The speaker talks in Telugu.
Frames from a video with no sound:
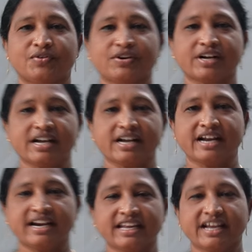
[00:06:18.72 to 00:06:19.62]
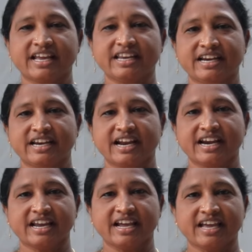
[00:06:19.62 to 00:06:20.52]
ఒక గంట కానీ రెండు
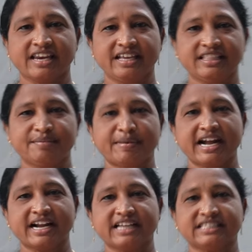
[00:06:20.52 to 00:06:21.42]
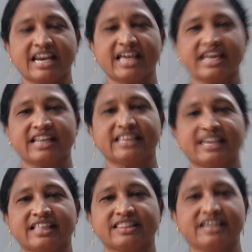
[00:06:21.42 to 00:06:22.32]
గంటలు కానీ ఇది బాగా చల్లారిన
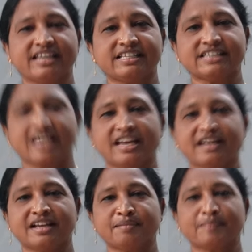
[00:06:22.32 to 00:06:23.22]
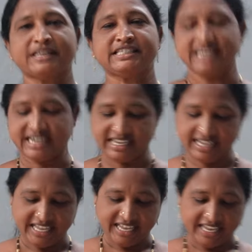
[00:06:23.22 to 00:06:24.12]
తర్వాత తింటే చాలా మంచిదండి
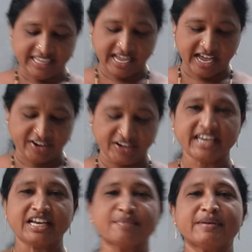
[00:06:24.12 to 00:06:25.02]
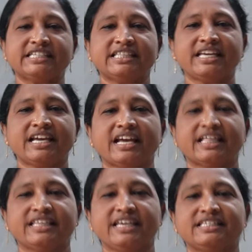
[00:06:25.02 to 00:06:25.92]
ఇది ఆరోగ్యానికి మంచిది
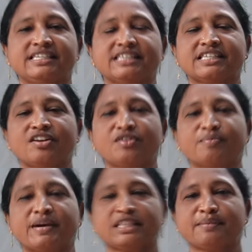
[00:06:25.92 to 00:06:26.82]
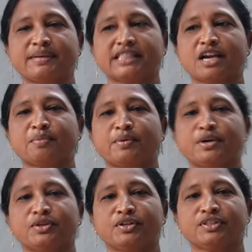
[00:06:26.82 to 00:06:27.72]
అది ఈ సీజన్లో మాత్రమే
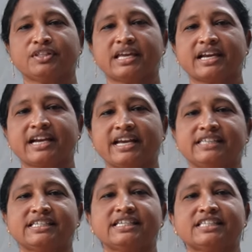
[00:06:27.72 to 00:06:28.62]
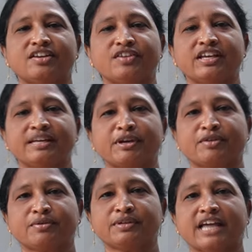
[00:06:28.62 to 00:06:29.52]
తాటిపండు దొరుకుతుంది కనుక ఈ సీజన్లోనే
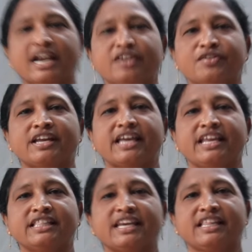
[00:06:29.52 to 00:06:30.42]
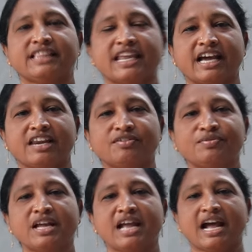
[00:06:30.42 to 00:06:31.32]
మనం ఈ తాటిరొట్టి అనే దాన్ని తినగలం
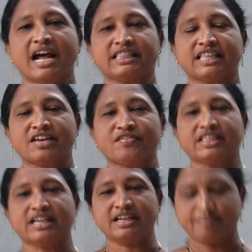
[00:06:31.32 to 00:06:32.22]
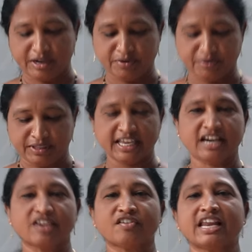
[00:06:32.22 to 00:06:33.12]
ఆ తర్వాత మనం
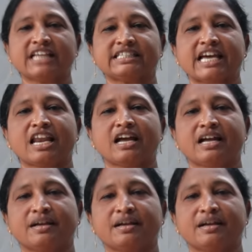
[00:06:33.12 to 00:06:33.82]
తినటం వల్ల చాలా